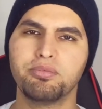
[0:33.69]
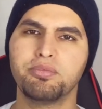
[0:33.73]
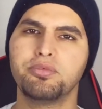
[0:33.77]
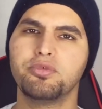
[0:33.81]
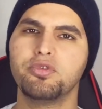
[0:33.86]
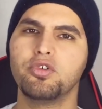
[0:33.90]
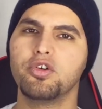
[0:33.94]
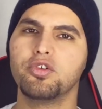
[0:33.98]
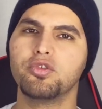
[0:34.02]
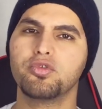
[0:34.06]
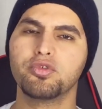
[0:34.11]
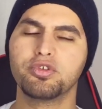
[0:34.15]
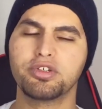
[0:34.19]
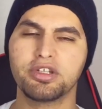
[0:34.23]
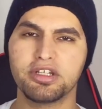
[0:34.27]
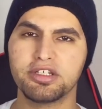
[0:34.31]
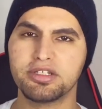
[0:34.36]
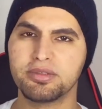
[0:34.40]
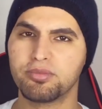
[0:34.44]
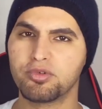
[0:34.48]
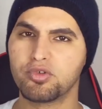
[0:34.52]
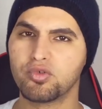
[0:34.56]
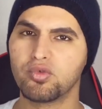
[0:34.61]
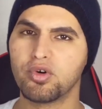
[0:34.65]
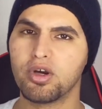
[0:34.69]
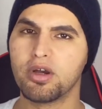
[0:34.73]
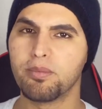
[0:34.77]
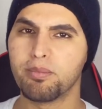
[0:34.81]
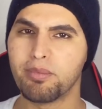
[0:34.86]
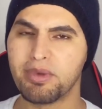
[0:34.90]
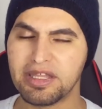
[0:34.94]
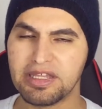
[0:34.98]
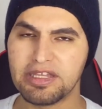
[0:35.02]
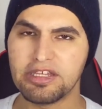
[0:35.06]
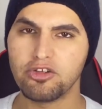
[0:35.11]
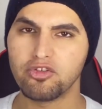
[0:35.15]
بتقدروا تعتبروها
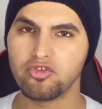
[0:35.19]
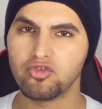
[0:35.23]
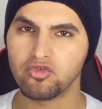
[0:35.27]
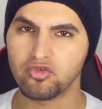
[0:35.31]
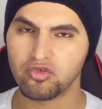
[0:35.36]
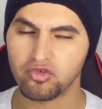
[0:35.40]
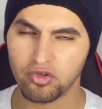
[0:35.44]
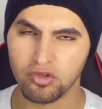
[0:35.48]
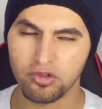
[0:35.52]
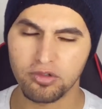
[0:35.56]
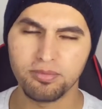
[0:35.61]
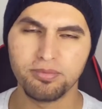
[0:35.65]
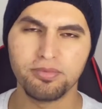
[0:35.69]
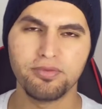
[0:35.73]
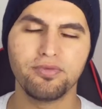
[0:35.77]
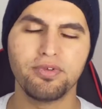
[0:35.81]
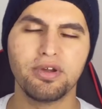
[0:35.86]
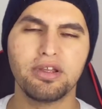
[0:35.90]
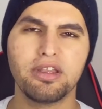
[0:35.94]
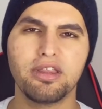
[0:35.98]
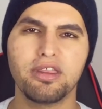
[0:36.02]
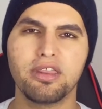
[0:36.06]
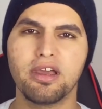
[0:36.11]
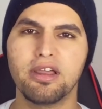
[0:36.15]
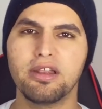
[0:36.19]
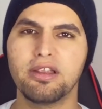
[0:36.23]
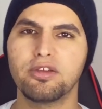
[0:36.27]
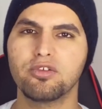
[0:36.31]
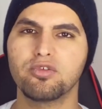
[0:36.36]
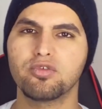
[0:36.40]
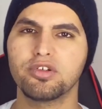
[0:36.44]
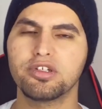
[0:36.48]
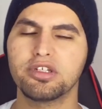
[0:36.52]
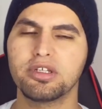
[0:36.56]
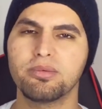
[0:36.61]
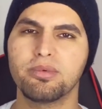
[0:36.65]
ميني جوب فلذلك
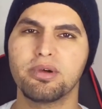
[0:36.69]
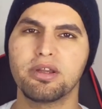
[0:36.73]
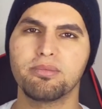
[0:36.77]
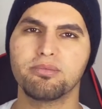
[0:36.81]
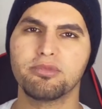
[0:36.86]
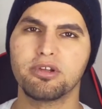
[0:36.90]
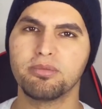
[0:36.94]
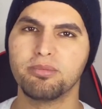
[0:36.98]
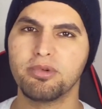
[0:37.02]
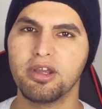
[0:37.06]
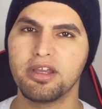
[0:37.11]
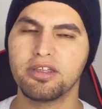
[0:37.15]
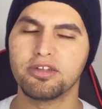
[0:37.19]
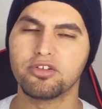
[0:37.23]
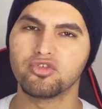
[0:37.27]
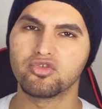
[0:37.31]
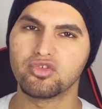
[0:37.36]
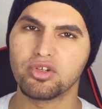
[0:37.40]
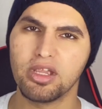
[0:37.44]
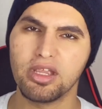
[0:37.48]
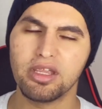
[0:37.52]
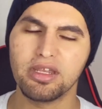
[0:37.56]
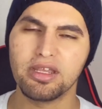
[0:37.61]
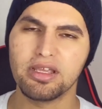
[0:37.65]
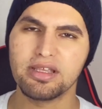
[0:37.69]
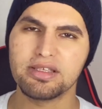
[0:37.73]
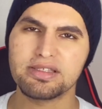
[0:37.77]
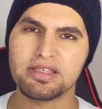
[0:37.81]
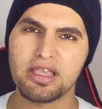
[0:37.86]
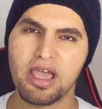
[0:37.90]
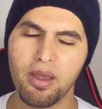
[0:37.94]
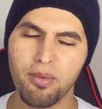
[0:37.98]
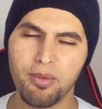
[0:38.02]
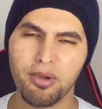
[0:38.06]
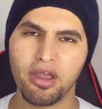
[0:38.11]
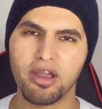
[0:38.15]
تعتبر من المهن الجيدة
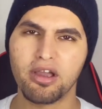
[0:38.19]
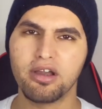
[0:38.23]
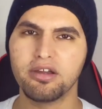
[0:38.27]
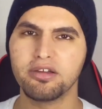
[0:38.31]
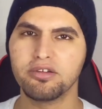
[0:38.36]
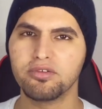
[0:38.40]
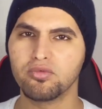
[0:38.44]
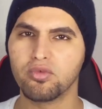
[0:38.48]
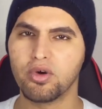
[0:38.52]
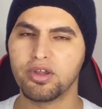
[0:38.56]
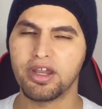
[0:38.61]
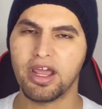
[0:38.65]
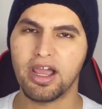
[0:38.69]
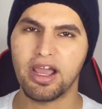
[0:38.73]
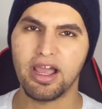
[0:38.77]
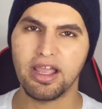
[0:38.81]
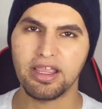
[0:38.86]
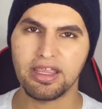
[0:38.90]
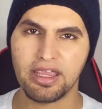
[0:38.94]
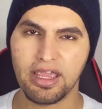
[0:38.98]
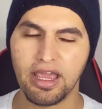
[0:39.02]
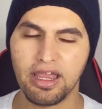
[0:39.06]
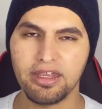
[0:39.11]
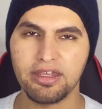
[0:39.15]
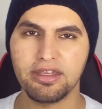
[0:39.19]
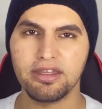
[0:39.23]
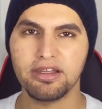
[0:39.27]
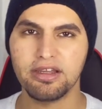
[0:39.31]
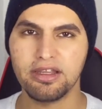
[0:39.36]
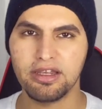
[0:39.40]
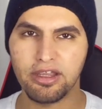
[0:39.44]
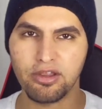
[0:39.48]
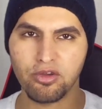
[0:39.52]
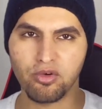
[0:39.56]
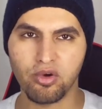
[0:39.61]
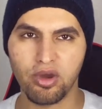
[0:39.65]
سابقا وانا حاكي عنها
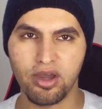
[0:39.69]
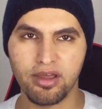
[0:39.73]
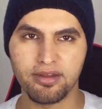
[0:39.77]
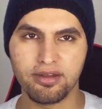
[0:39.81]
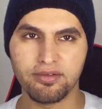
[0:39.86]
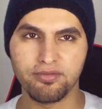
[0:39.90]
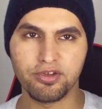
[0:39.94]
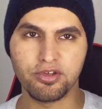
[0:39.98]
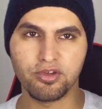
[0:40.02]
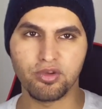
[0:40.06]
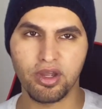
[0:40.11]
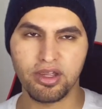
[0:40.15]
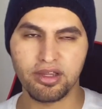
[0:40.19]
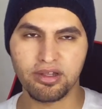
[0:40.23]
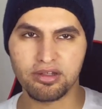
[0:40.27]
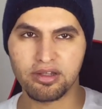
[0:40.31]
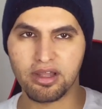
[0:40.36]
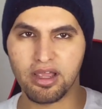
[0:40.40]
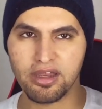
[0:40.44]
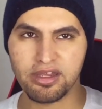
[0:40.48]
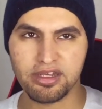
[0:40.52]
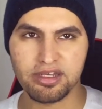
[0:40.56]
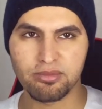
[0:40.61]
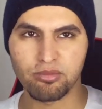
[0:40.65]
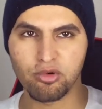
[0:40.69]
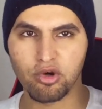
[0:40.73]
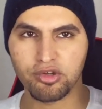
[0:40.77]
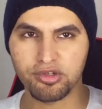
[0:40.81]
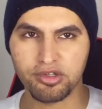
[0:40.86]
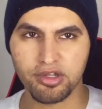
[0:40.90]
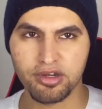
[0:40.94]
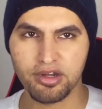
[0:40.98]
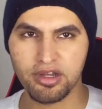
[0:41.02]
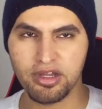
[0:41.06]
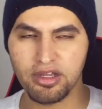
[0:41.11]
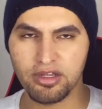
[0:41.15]
ليكو هذا الفيديو حيطلع عنا
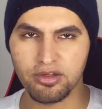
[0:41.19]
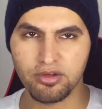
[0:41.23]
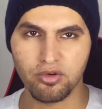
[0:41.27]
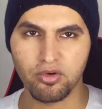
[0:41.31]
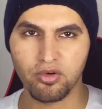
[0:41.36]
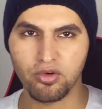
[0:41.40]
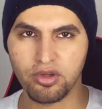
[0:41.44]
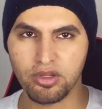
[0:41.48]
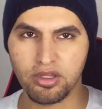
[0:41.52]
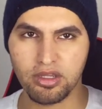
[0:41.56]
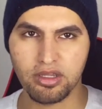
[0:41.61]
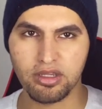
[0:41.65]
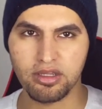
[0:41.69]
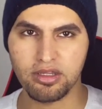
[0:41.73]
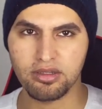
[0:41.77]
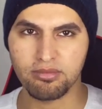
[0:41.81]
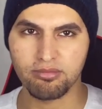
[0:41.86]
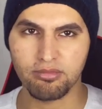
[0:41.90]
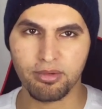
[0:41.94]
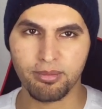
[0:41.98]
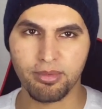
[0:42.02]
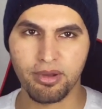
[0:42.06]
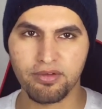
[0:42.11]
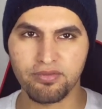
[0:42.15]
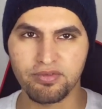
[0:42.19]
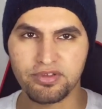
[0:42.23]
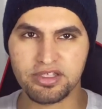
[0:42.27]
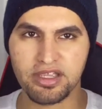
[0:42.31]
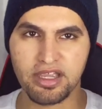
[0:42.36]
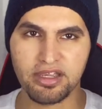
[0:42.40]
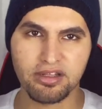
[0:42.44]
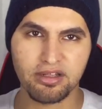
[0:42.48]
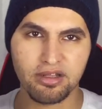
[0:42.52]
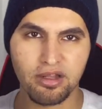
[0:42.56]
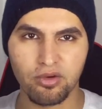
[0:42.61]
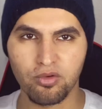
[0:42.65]
مقترح اوكي ما بعرف اذا
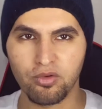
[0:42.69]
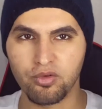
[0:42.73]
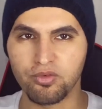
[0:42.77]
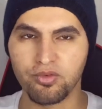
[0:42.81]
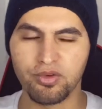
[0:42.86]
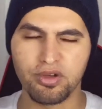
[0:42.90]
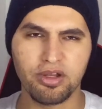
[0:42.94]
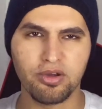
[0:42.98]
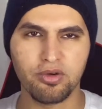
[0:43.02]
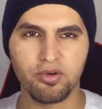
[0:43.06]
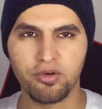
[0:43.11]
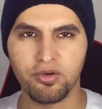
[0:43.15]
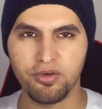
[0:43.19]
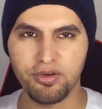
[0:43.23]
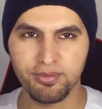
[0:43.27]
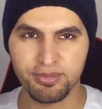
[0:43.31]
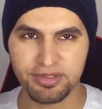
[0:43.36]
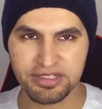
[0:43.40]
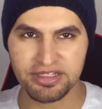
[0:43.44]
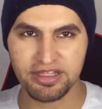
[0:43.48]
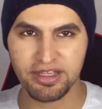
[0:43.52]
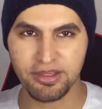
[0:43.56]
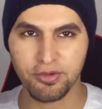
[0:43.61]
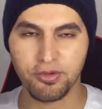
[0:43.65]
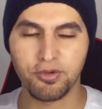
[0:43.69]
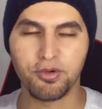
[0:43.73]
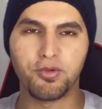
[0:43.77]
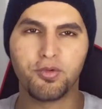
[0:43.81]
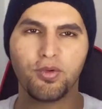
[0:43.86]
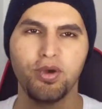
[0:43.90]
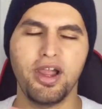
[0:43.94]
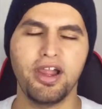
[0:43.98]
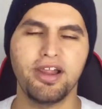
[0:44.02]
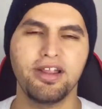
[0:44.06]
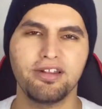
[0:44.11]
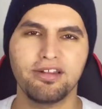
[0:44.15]
حيطلع هون ولا هون بس ليكو
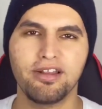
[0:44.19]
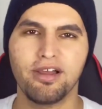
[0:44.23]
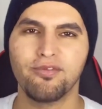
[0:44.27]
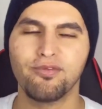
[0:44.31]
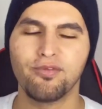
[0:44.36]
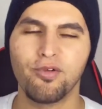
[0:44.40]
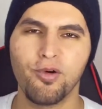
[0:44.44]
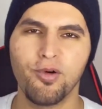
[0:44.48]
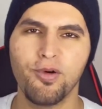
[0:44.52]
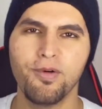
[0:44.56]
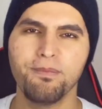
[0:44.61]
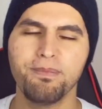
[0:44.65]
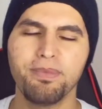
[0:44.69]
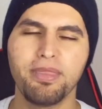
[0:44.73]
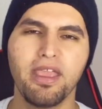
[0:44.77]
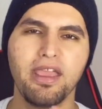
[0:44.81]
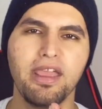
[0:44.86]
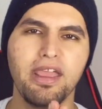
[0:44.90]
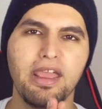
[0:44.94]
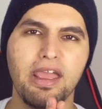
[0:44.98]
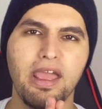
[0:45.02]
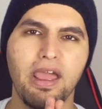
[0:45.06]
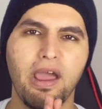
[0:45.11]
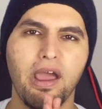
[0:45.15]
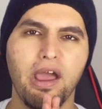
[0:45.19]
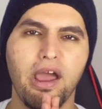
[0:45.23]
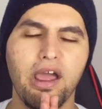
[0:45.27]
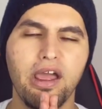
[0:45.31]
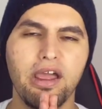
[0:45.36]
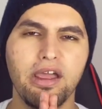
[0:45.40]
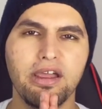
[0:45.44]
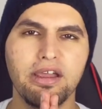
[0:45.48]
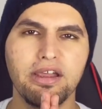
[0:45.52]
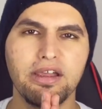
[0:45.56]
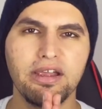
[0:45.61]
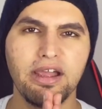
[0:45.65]
هو حيطلع فوق
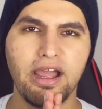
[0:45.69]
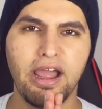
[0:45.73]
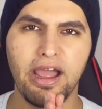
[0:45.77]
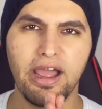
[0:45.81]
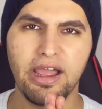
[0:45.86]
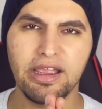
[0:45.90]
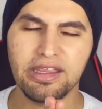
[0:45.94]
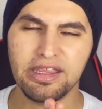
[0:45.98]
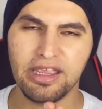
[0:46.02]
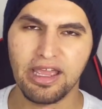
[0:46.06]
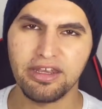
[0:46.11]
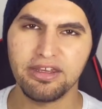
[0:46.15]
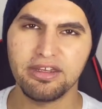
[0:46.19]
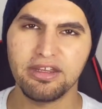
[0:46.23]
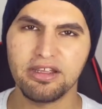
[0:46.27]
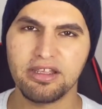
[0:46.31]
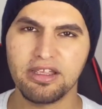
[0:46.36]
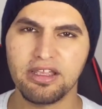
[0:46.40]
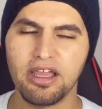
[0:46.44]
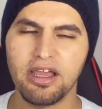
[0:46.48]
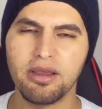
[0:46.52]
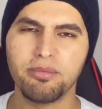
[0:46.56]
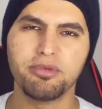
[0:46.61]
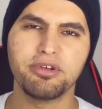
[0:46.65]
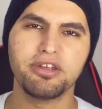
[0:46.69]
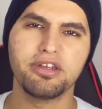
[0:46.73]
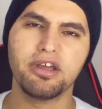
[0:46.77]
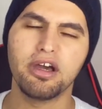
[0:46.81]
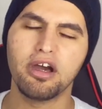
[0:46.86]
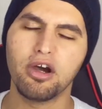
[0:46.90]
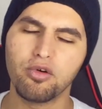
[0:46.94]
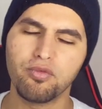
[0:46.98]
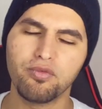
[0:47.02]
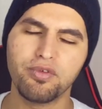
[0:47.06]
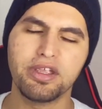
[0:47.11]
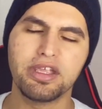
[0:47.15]
أه حاكي عنك كان
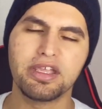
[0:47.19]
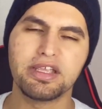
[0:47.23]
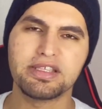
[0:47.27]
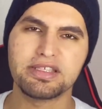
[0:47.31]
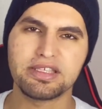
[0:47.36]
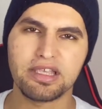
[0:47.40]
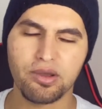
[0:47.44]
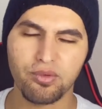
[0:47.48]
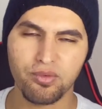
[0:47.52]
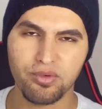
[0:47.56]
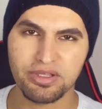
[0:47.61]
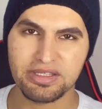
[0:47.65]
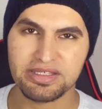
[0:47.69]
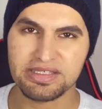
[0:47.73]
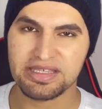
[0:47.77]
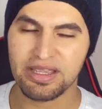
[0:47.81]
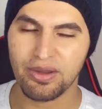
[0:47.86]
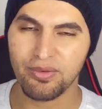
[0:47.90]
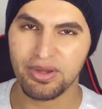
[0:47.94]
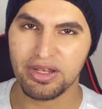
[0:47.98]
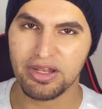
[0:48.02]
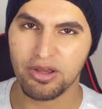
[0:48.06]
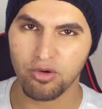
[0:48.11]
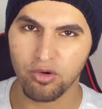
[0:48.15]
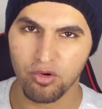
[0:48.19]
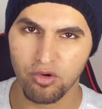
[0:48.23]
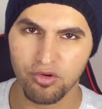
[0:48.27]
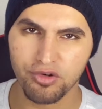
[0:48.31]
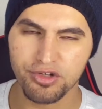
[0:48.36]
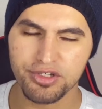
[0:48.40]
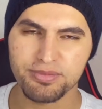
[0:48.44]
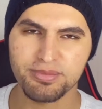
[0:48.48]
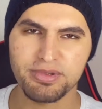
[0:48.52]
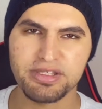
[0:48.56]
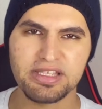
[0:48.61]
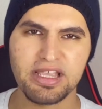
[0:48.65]
بدأ فيك تساوي تساوي لك
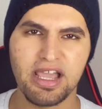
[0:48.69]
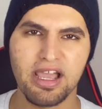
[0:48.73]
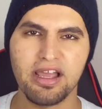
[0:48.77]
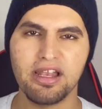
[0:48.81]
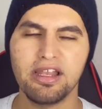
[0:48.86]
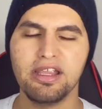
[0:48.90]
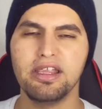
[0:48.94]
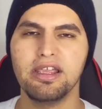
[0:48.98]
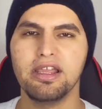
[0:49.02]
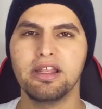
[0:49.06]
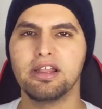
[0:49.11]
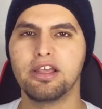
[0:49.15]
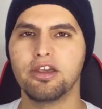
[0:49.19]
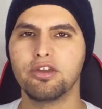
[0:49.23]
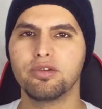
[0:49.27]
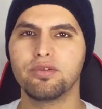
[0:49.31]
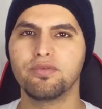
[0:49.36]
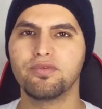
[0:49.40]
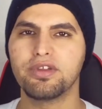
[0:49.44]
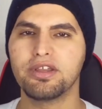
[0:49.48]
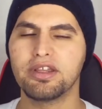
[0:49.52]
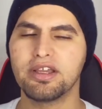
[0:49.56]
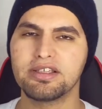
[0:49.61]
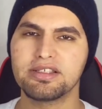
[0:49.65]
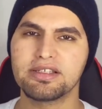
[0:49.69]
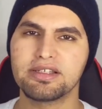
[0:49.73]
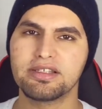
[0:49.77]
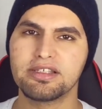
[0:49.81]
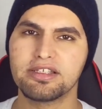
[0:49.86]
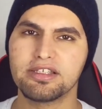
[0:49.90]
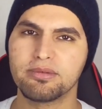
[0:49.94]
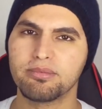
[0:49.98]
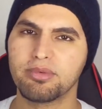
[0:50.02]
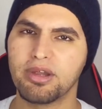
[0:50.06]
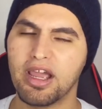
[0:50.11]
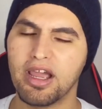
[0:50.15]
كورس بس حاليا لانه في ناس
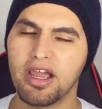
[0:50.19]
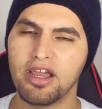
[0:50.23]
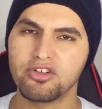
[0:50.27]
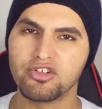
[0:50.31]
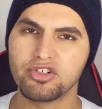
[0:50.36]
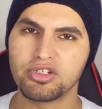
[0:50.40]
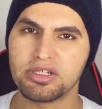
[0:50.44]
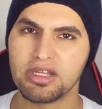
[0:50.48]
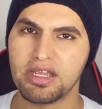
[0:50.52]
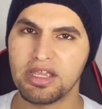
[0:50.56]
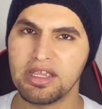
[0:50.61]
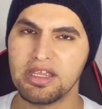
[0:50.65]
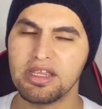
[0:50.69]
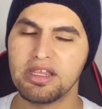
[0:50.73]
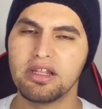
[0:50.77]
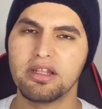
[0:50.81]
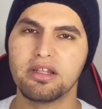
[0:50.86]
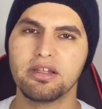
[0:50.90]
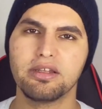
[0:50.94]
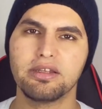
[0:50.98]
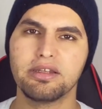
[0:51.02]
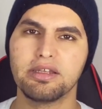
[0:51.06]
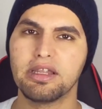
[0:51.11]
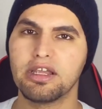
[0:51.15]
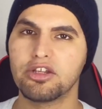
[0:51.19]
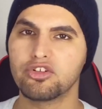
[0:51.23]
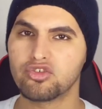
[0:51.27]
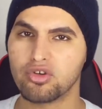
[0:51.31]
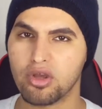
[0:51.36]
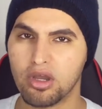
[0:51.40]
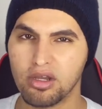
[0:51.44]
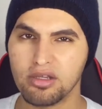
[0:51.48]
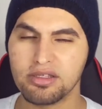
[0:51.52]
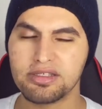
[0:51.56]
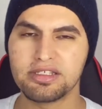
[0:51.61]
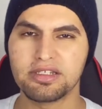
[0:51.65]
كثير بحاجه هي
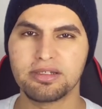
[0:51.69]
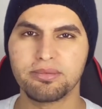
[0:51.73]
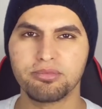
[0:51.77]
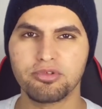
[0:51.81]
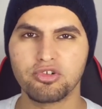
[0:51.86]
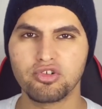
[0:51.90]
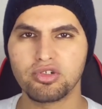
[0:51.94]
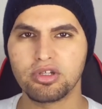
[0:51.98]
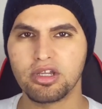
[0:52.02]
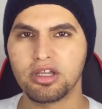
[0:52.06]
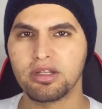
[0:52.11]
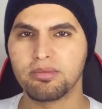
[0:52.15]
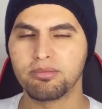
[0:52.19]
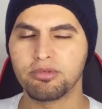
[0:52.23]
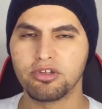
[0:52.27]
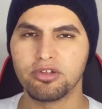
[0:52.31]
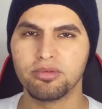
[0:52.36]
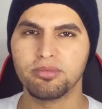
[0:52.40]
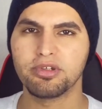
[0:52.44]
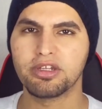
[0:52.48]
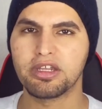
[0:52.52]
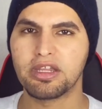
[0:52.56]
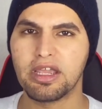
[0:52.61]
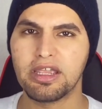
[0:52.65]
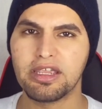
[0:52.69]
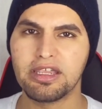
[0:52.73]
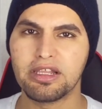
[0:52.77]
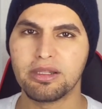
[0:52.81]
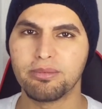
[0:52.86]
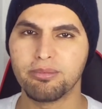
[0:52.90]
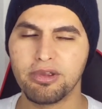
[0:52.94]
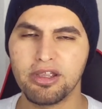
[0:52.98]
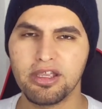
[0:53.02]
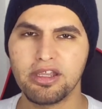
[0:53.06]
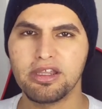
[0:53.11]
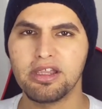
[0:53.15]
الاشخاص اللي بتشتغل بضمن هي
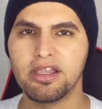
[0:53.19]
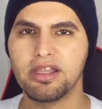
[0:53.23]
المهنه اللي